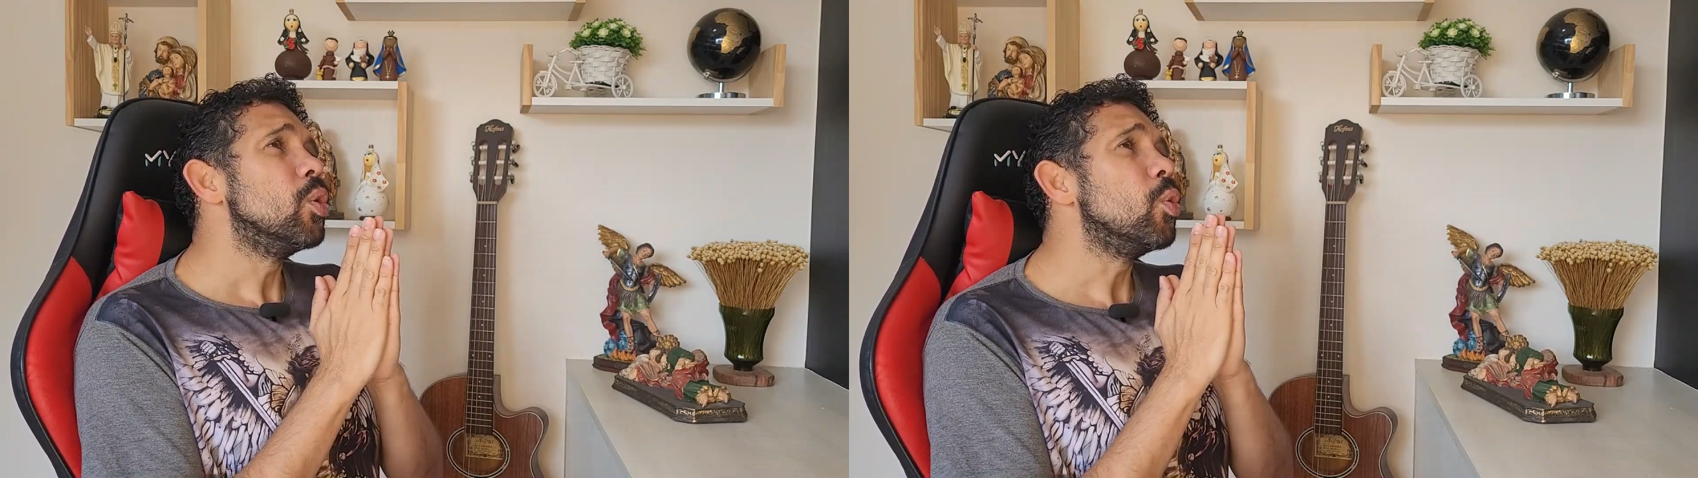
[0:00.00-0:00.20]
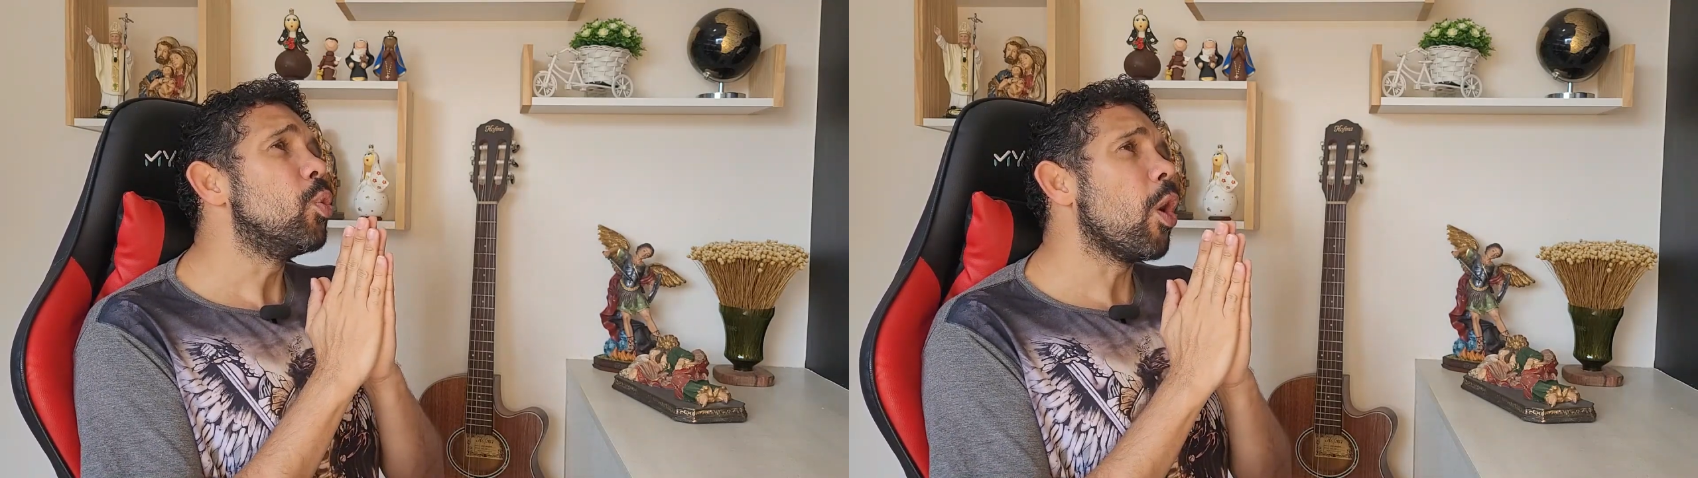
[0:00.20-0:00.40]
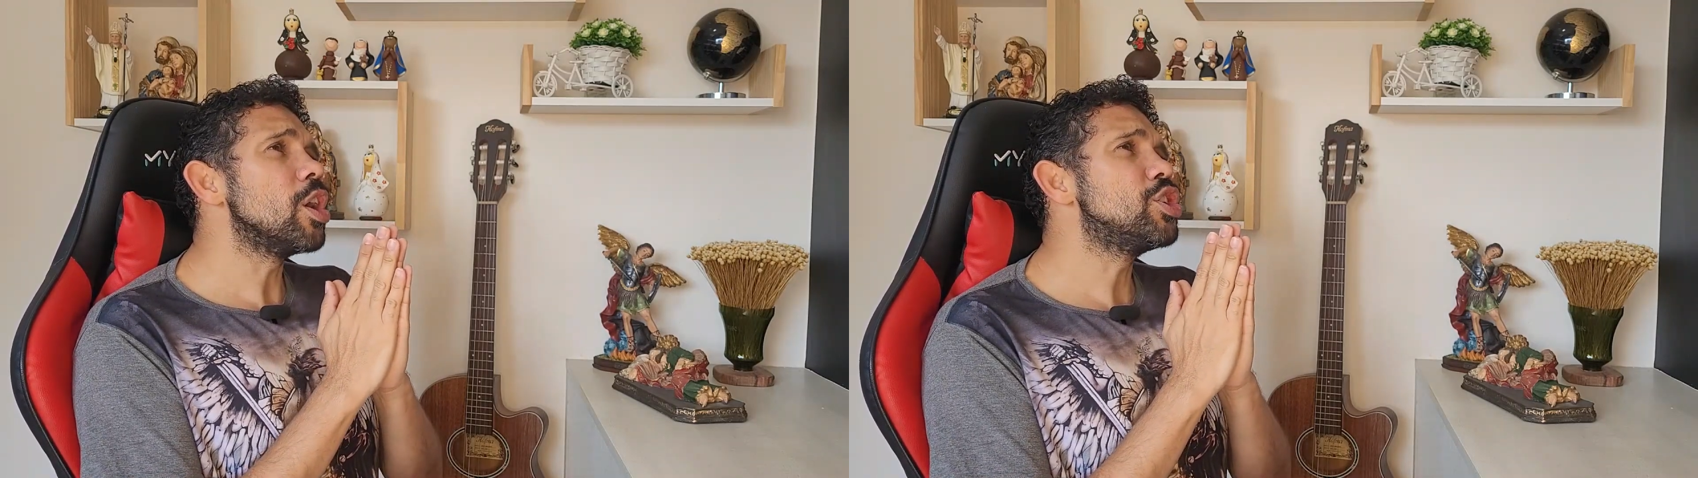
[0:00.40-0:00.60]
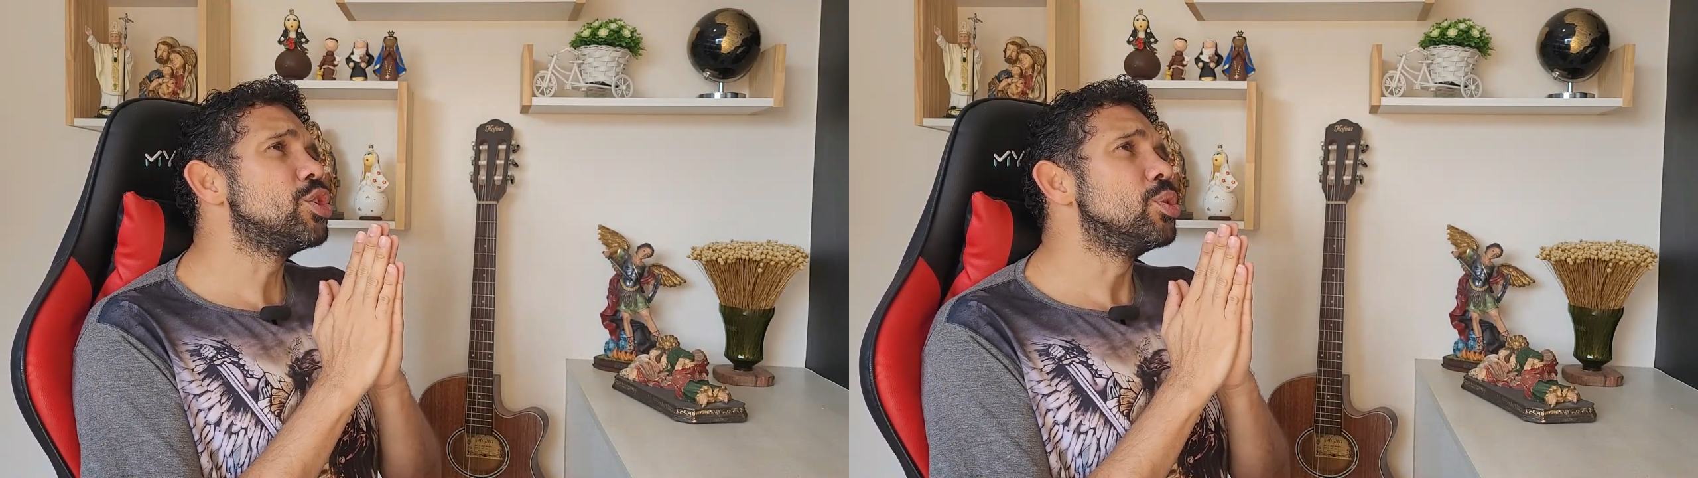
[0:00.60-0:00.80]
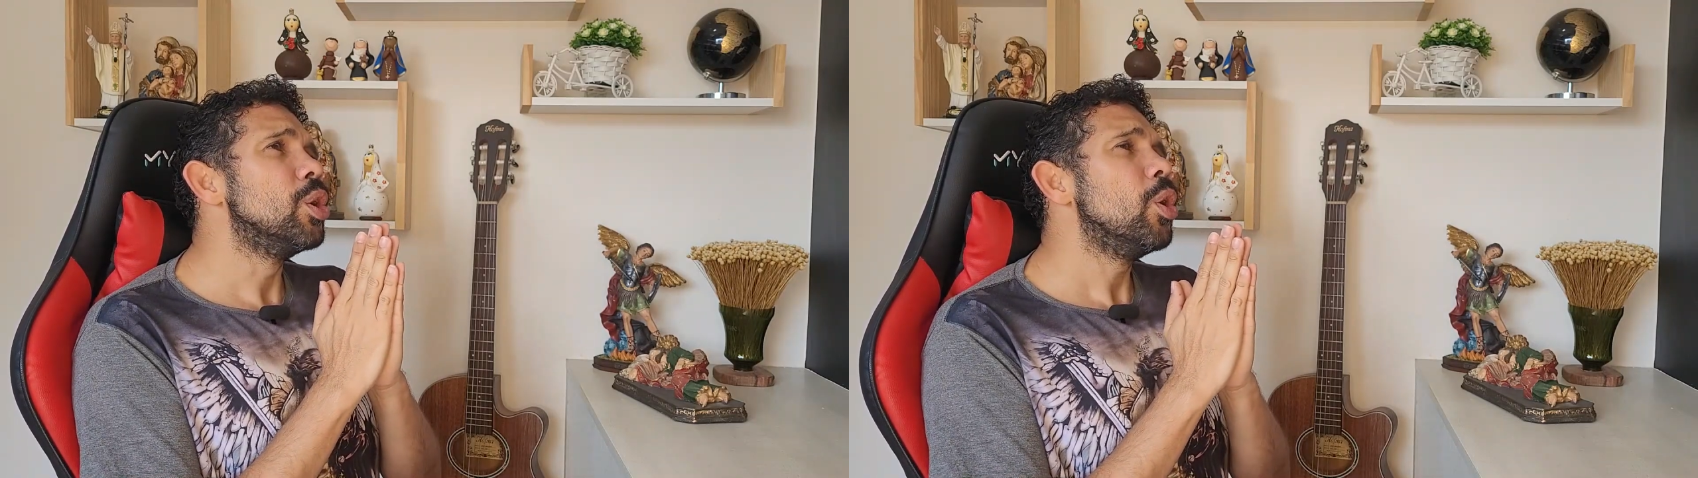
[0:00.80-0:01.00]
o
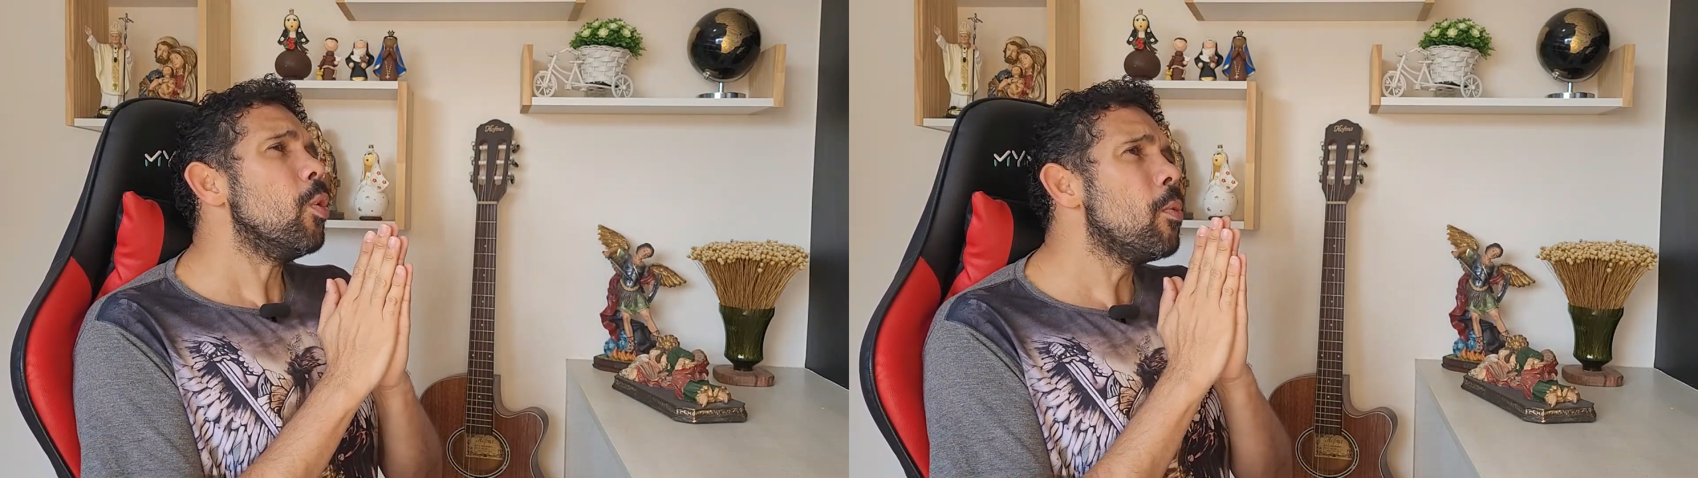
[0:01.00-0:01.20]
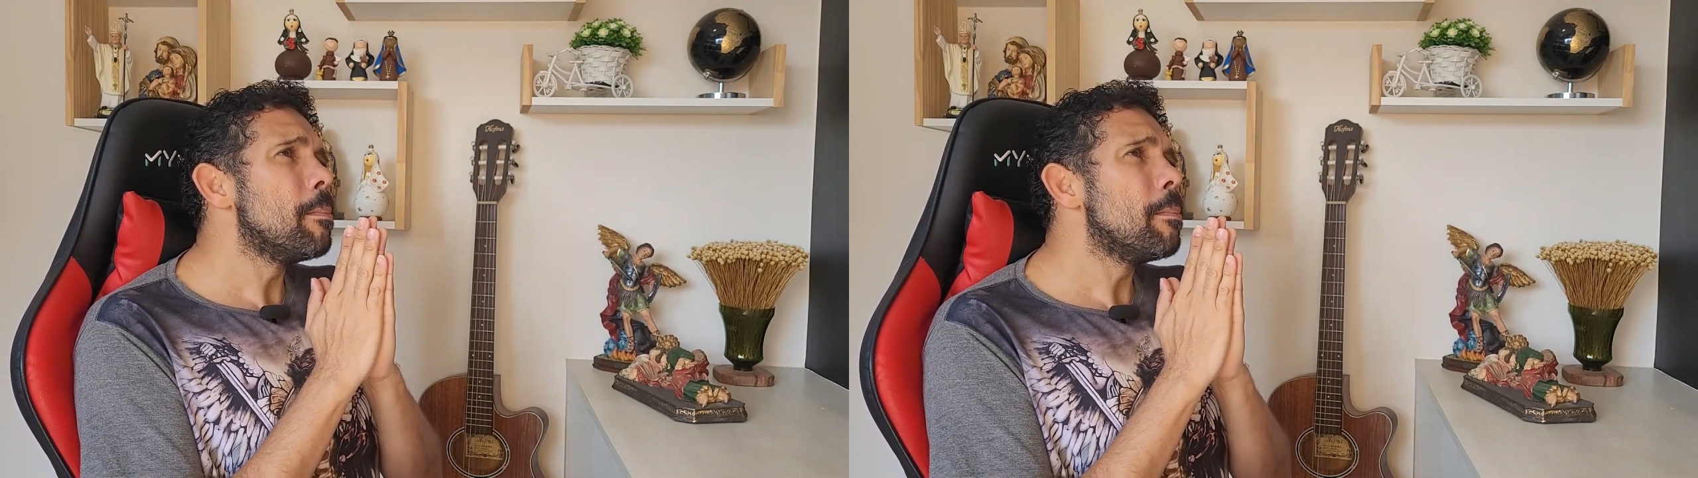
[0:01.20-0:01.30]
ódio, o